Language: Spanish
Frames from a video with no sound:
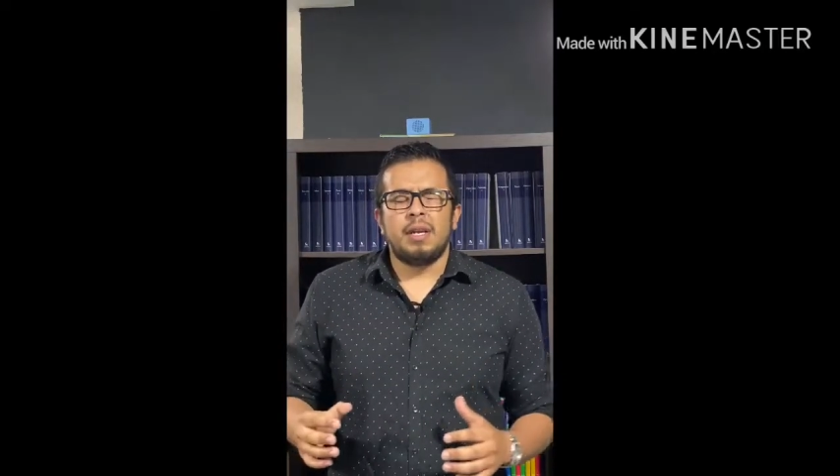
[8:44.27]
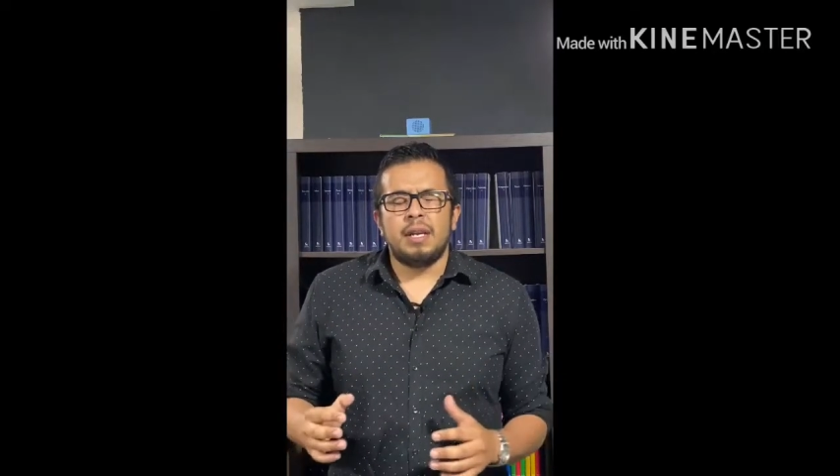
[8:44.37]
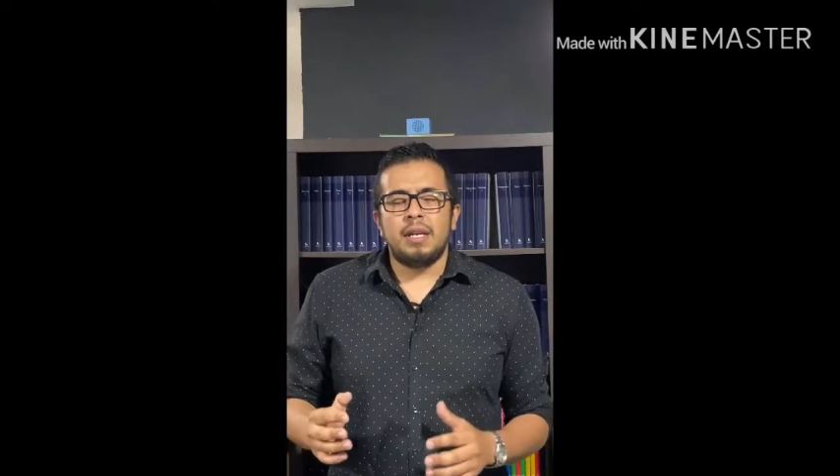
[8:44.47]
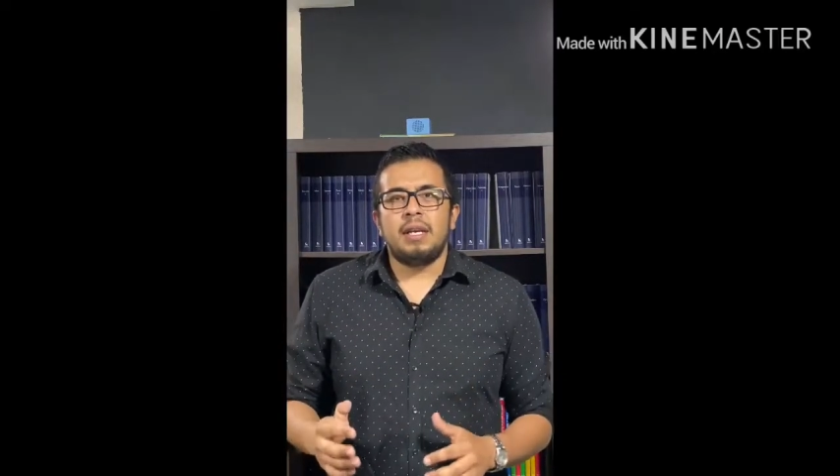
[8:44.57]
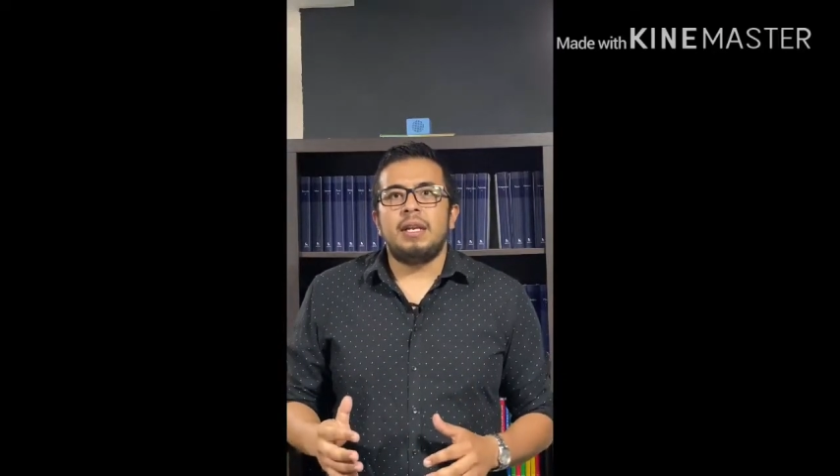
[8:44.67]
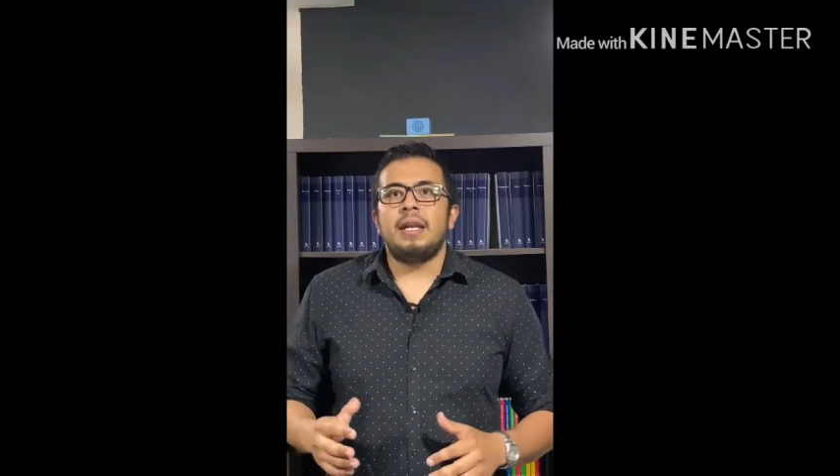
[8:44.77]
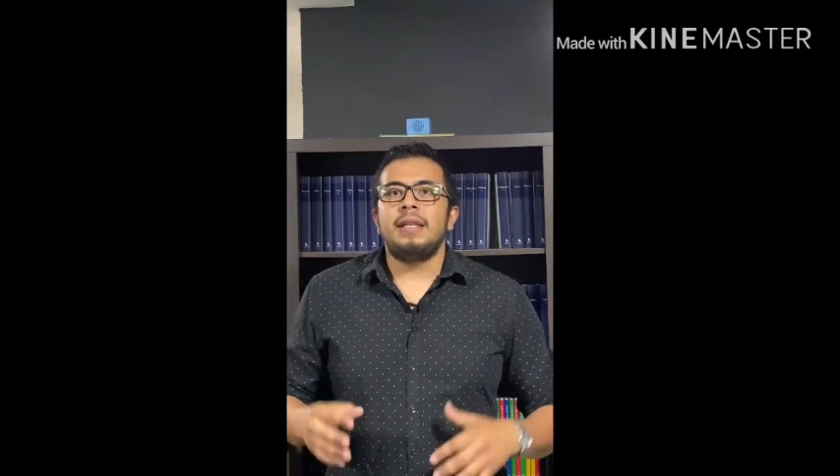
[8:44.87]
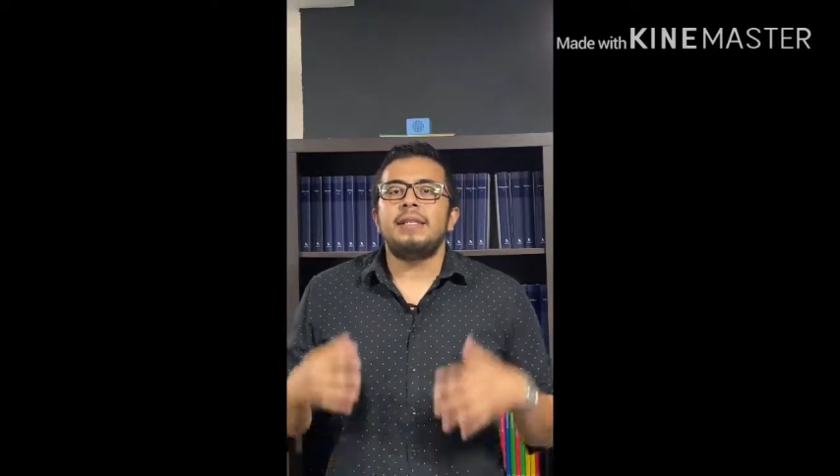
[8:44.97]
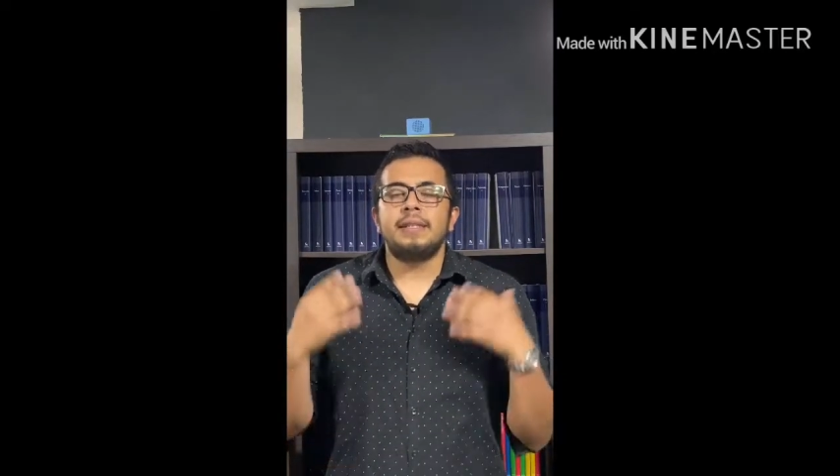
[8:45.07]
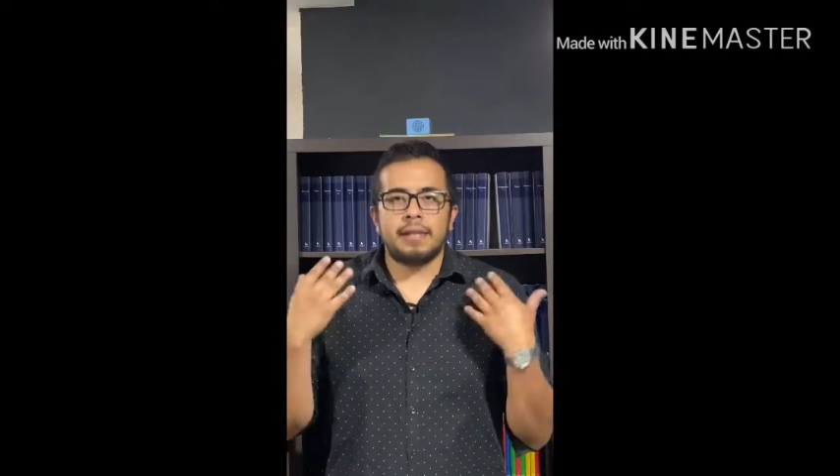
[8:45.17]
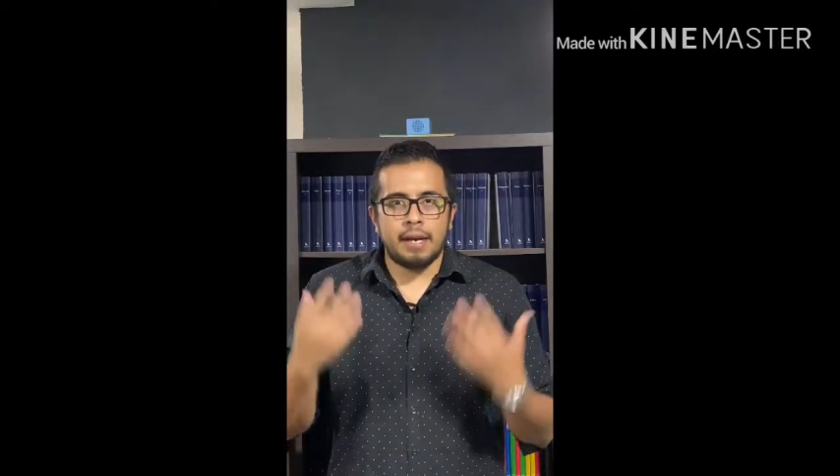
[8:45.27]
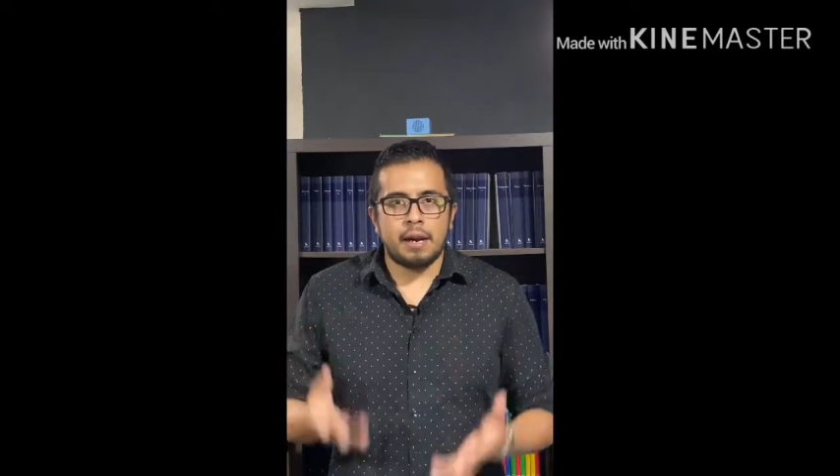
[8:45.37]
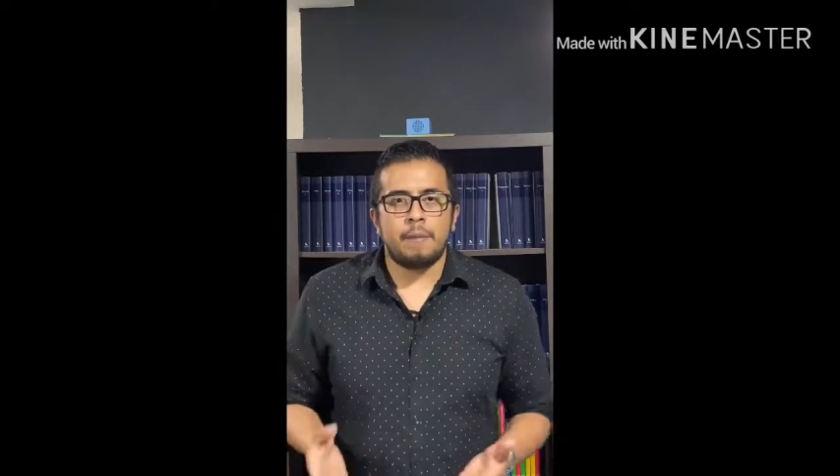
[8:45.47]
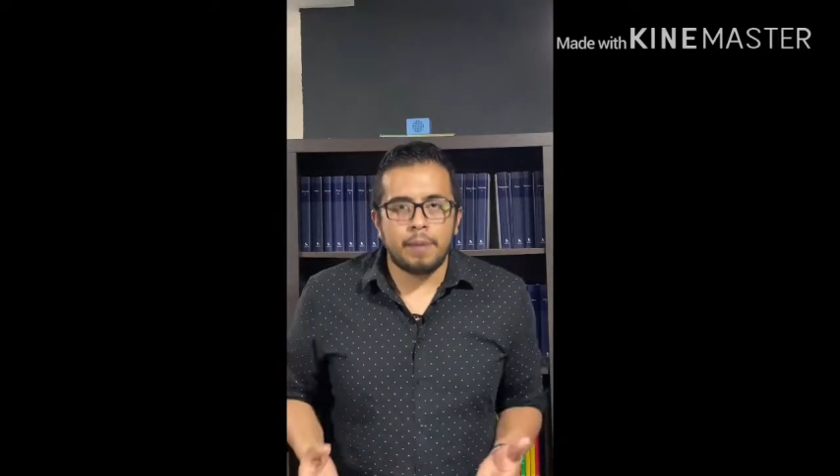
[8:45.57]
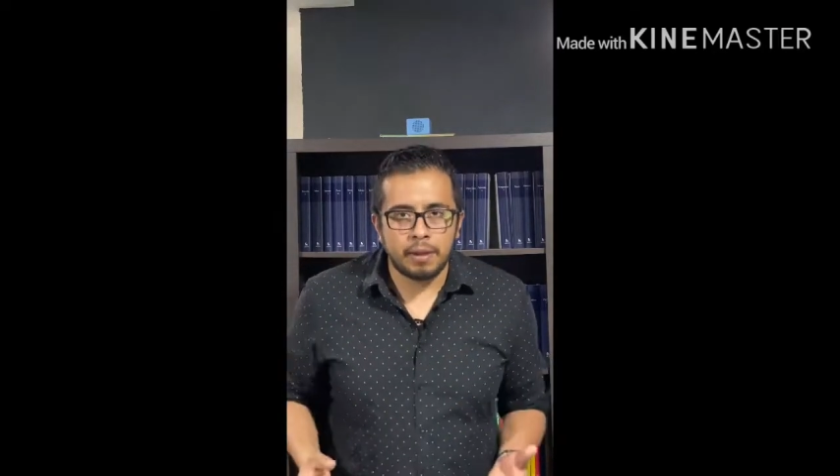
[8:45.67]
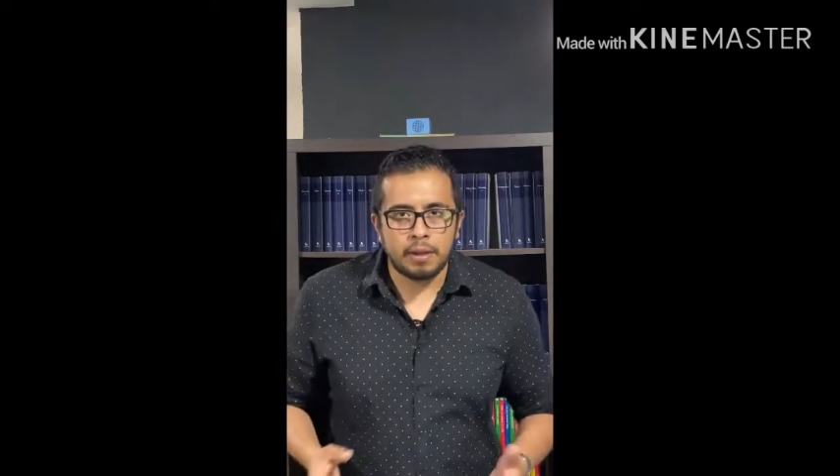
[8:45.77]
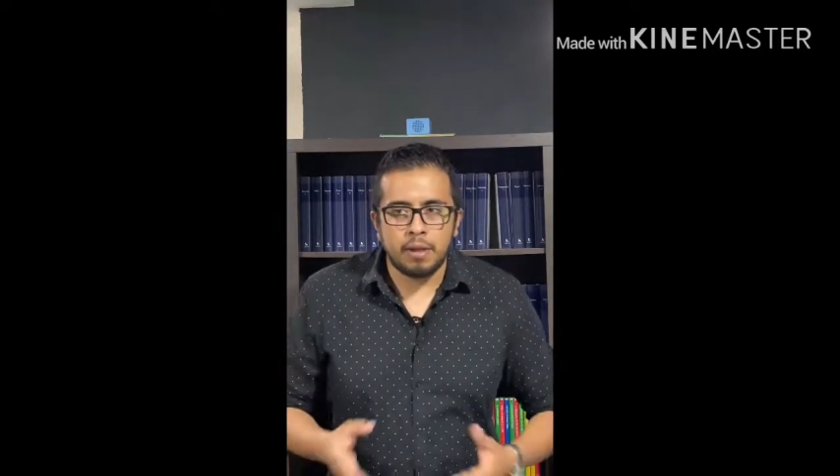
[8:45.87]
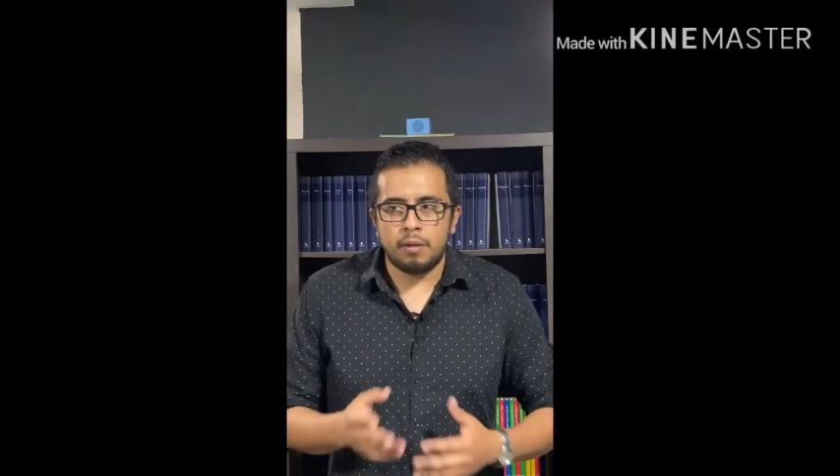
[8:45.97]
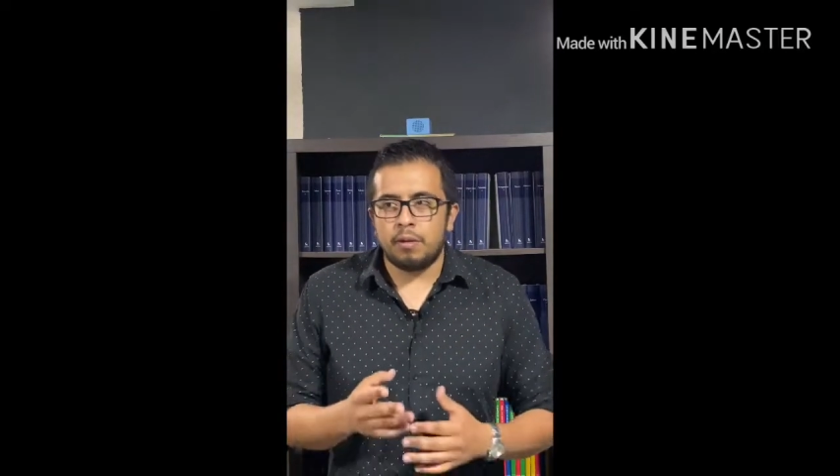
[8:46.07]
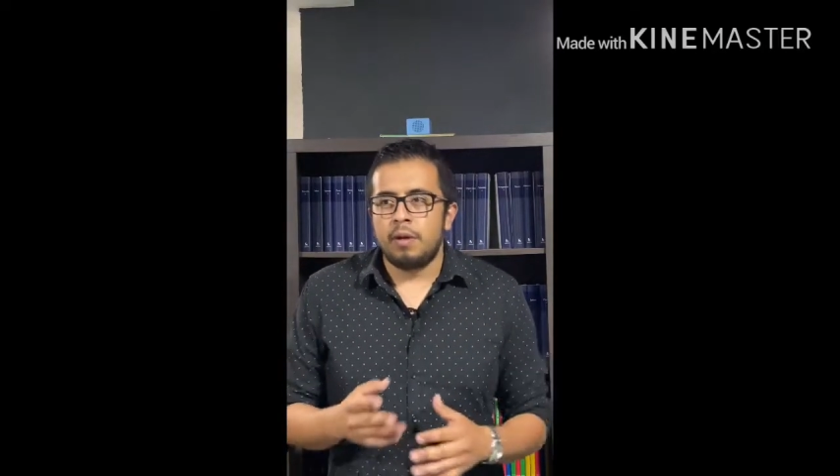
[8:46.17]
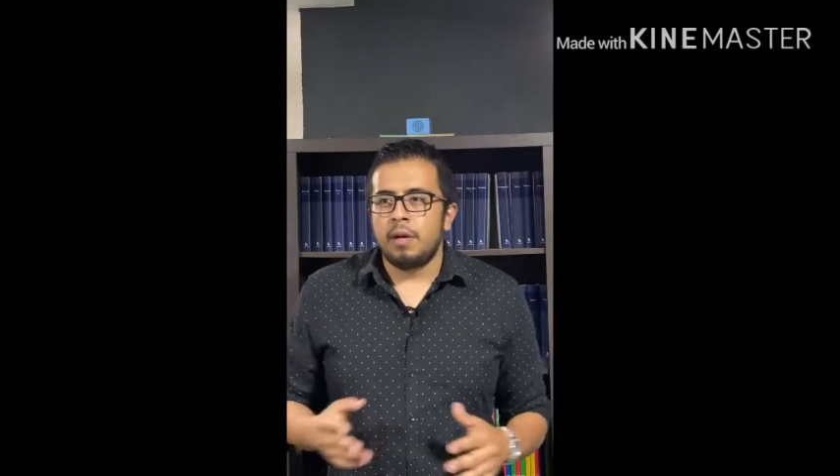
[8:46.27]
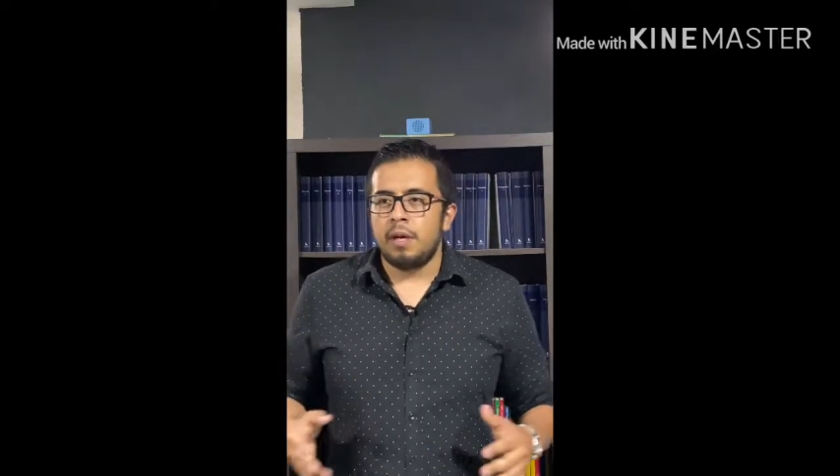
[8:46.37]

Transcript: y le dice estar arrepentido.